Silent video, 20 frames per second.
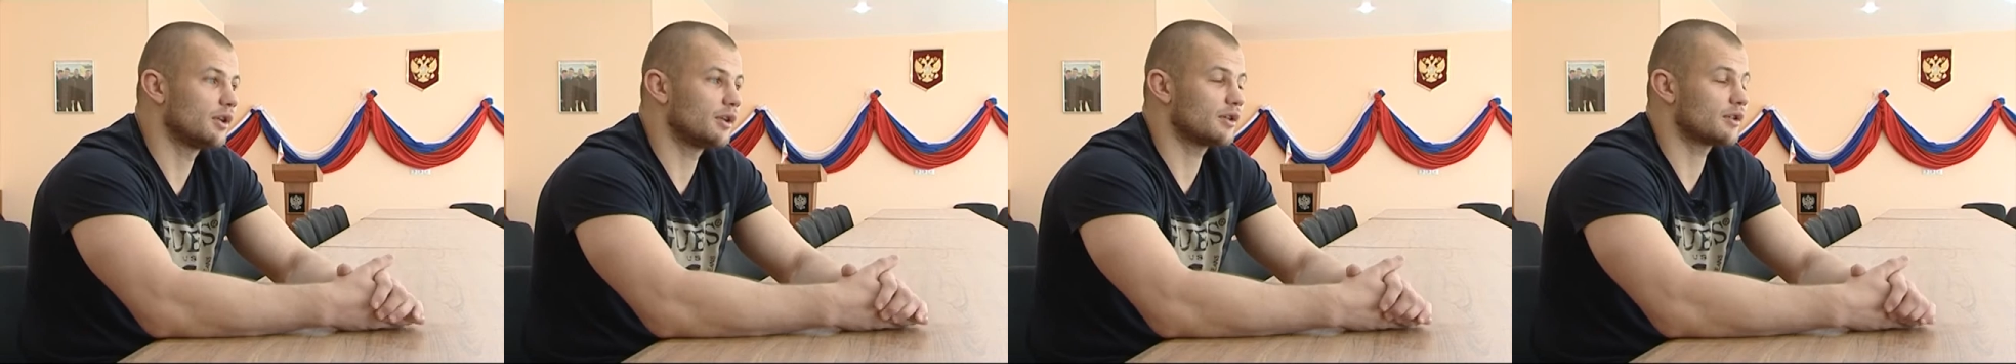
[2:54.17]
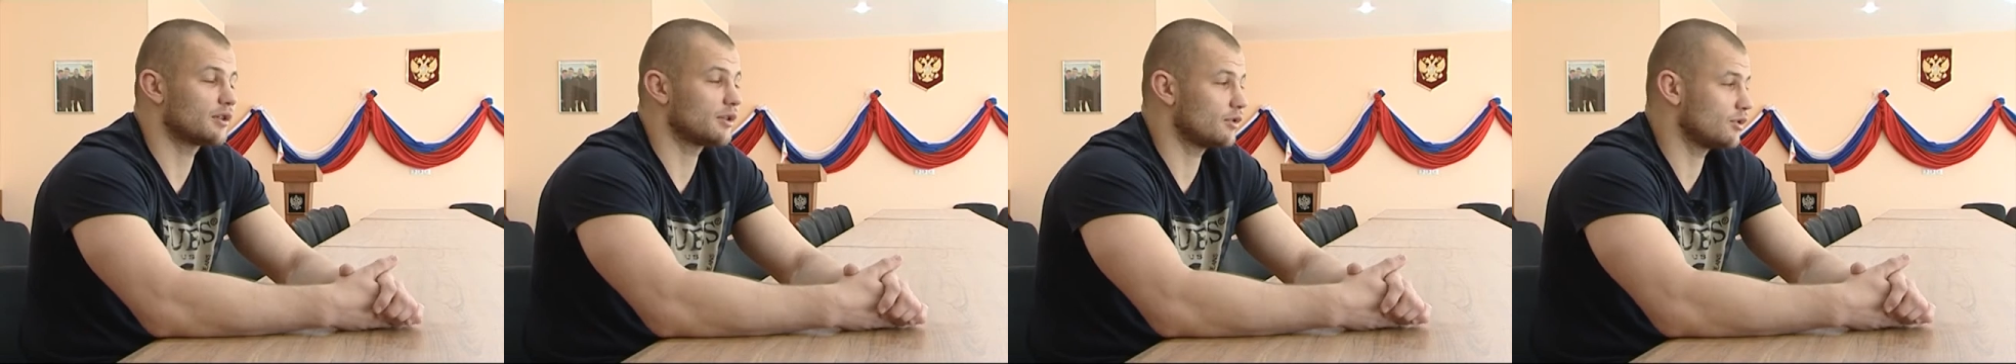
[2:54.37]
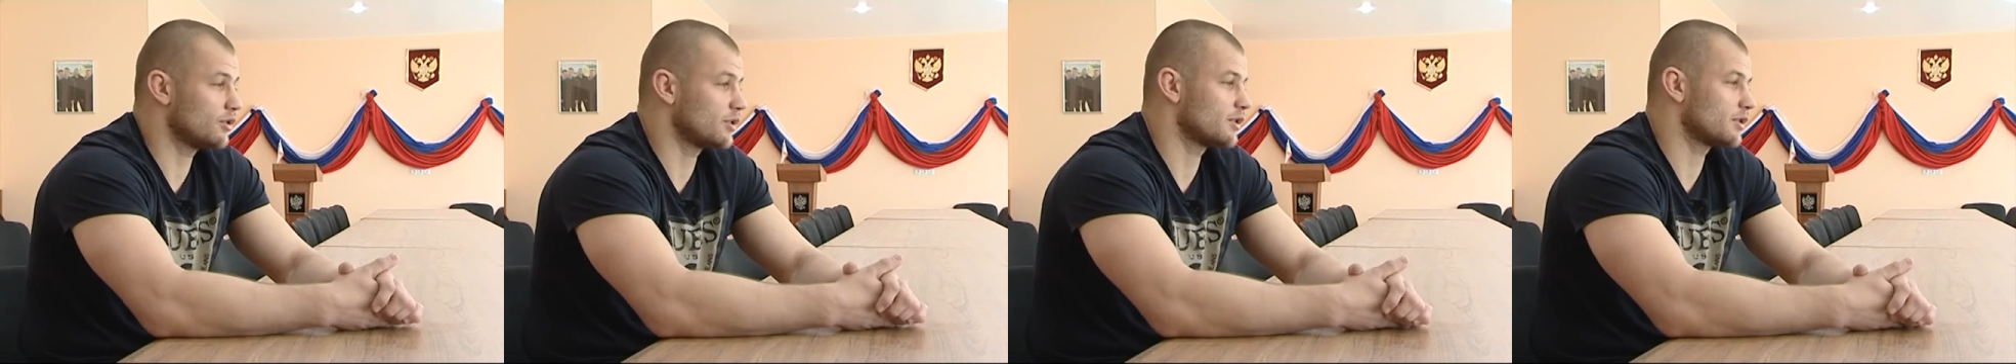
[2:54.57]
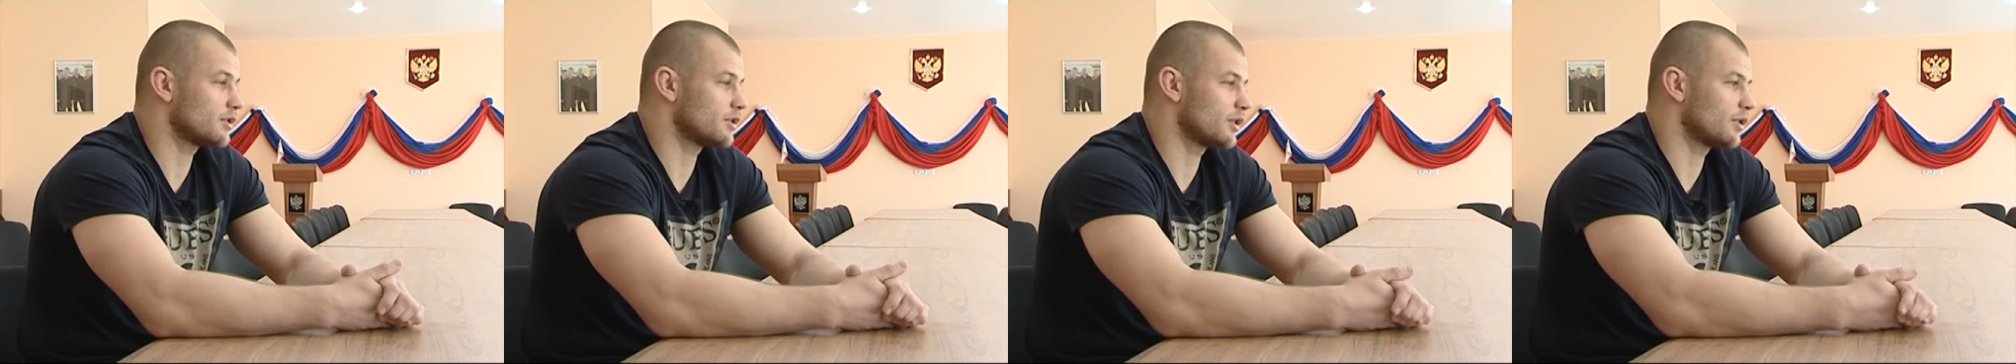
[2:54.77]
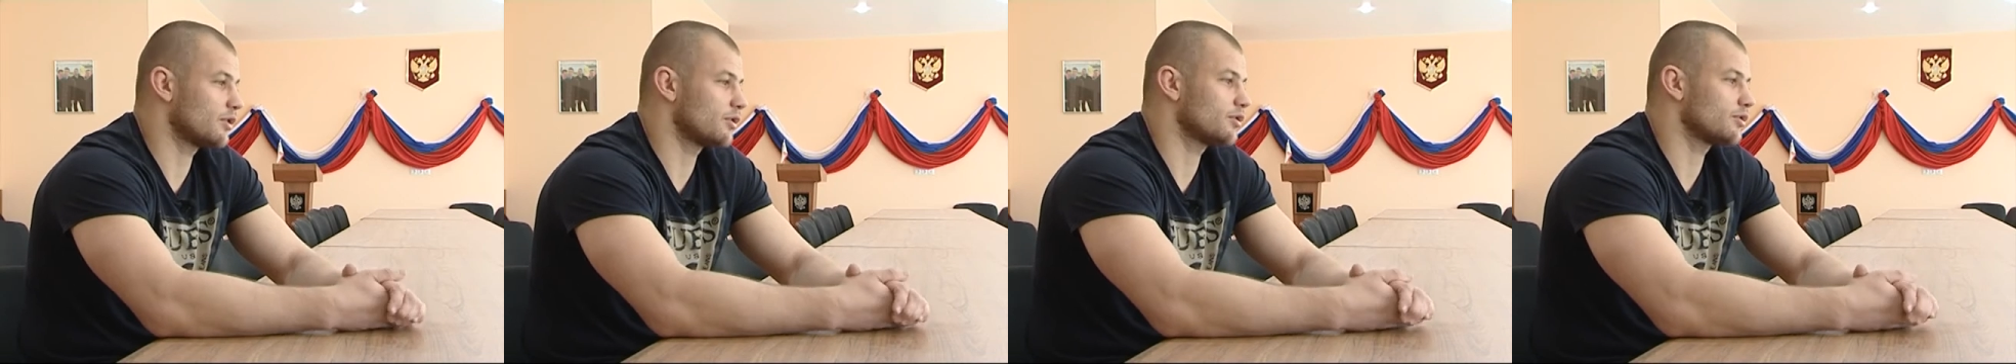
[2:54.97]
на следующий день
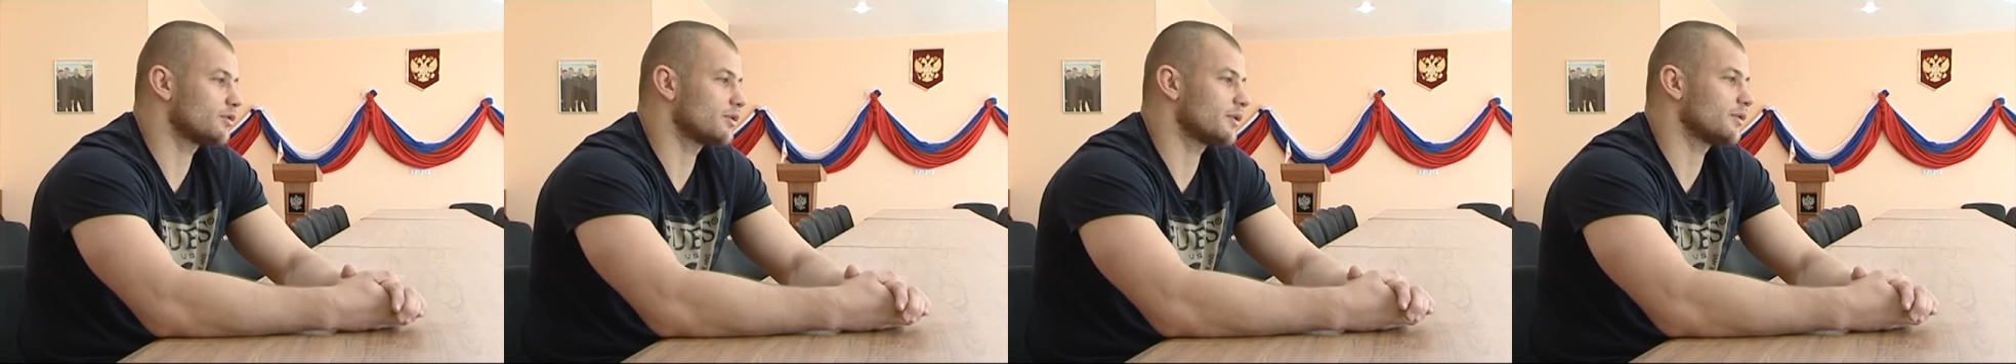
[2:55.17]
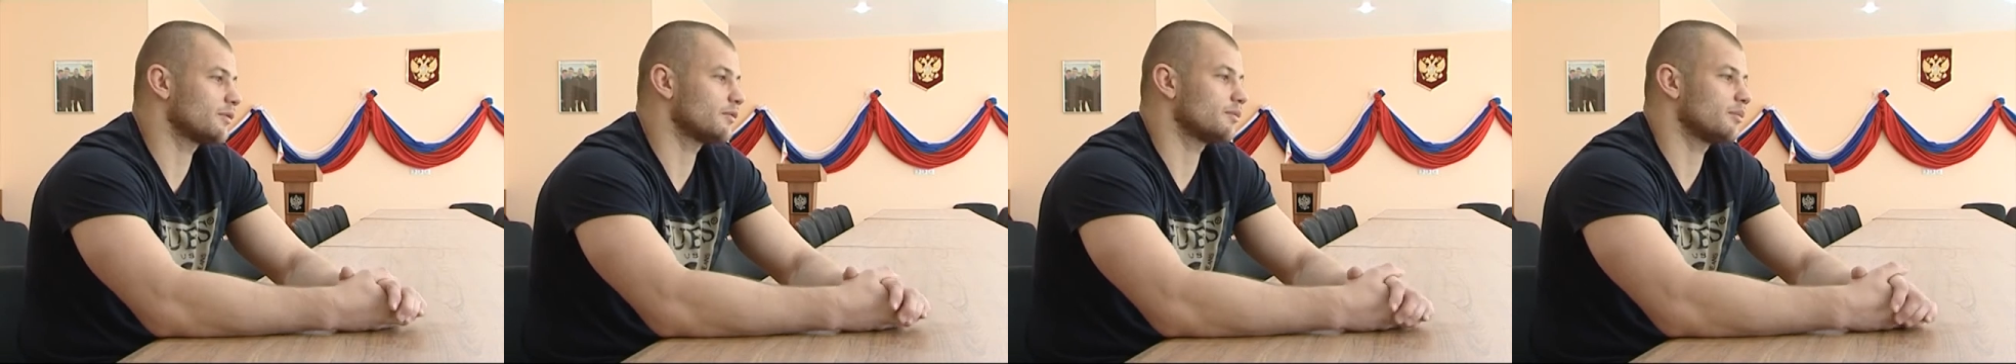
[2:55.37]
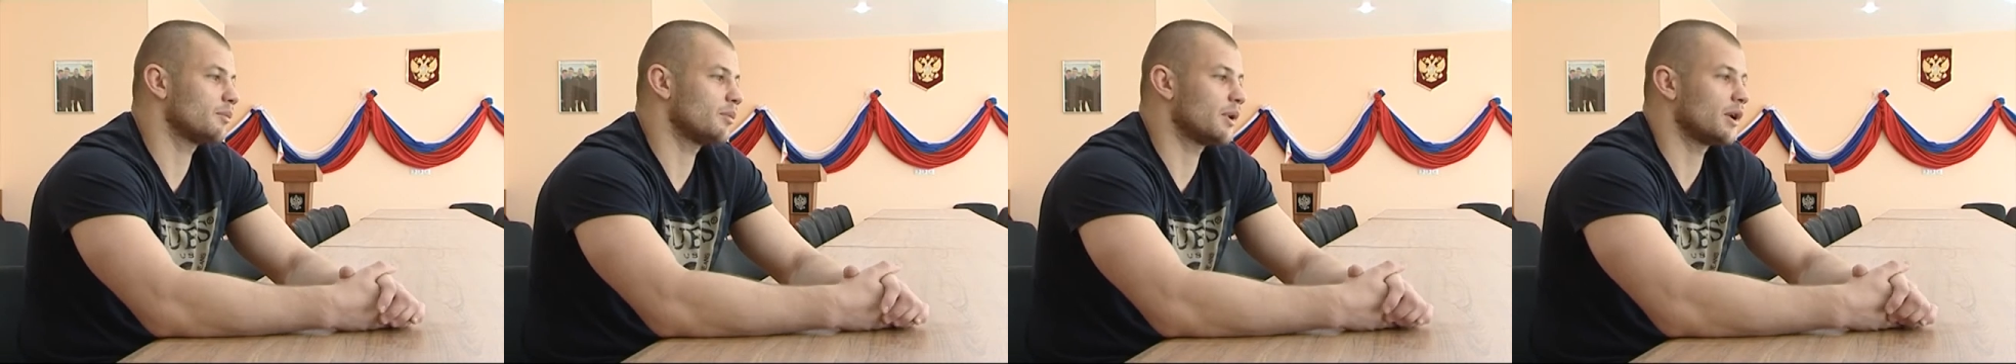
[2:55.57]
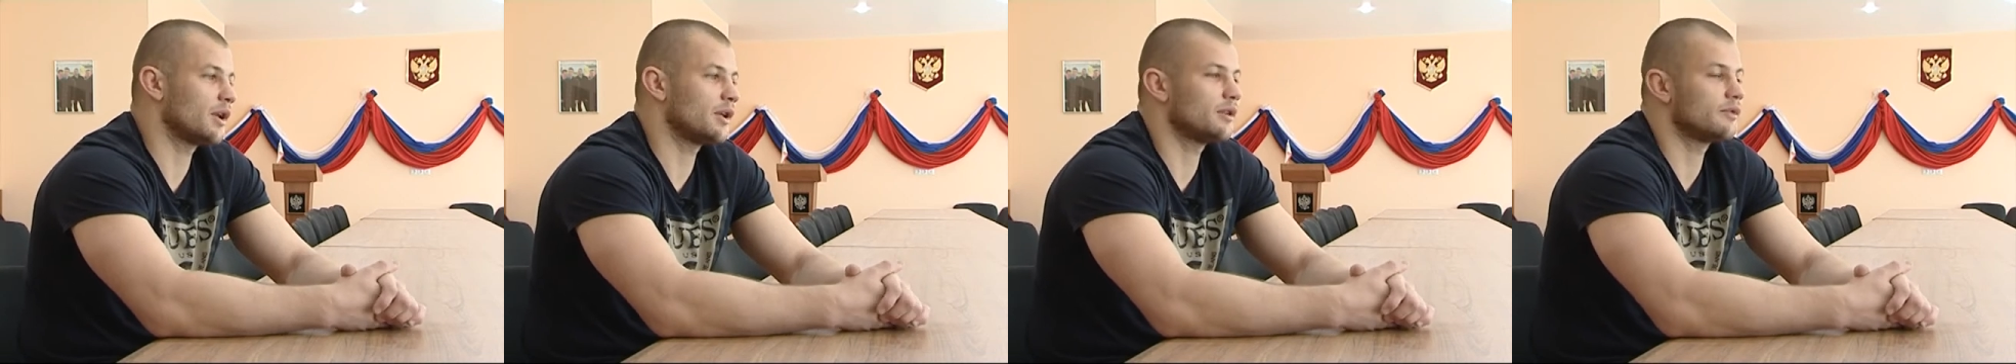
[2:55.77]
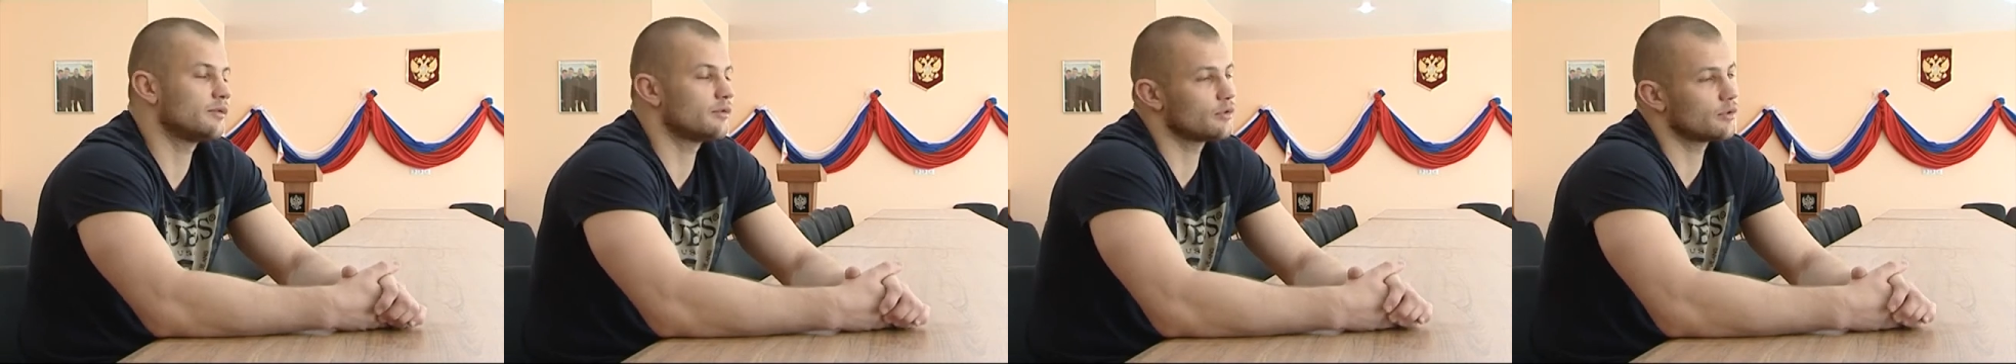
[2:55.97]
встаешь, там,
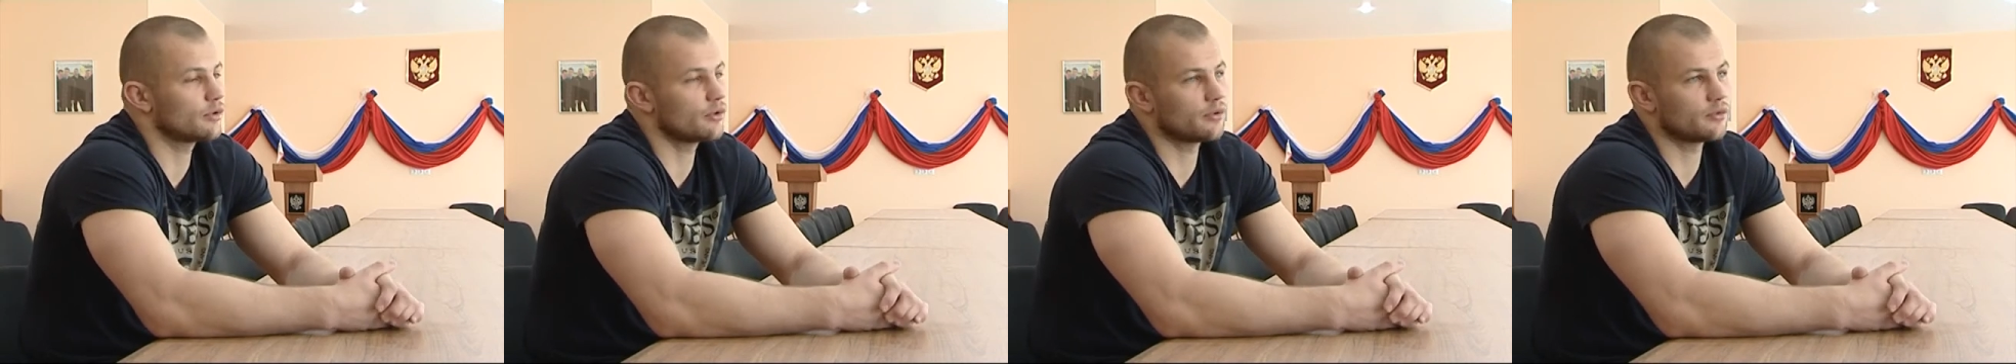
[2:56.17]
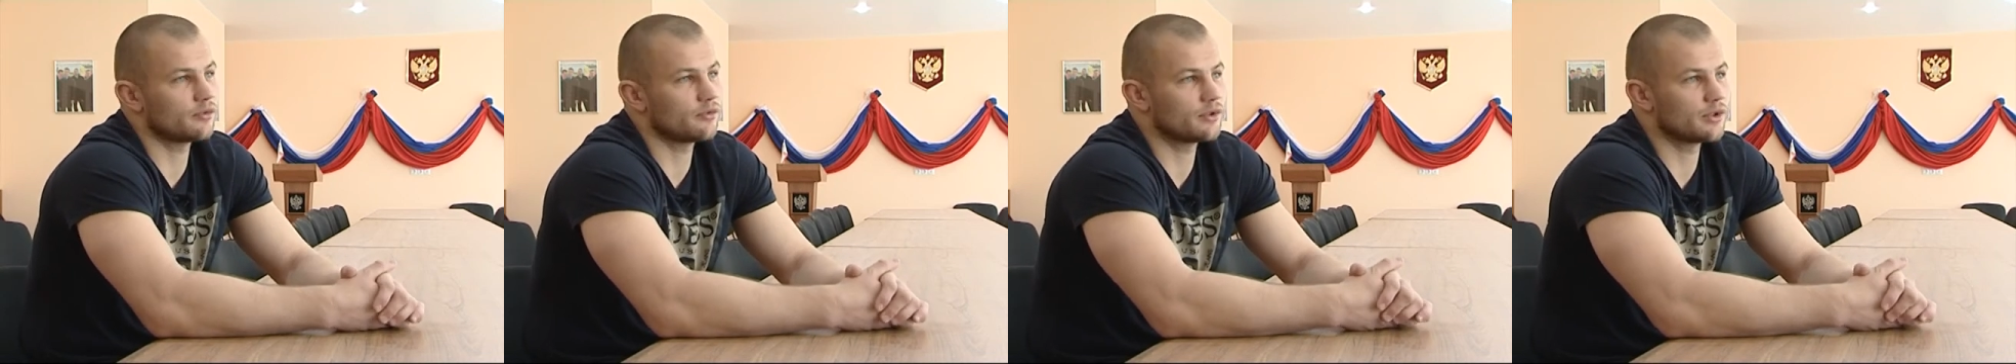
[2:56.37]
болит все,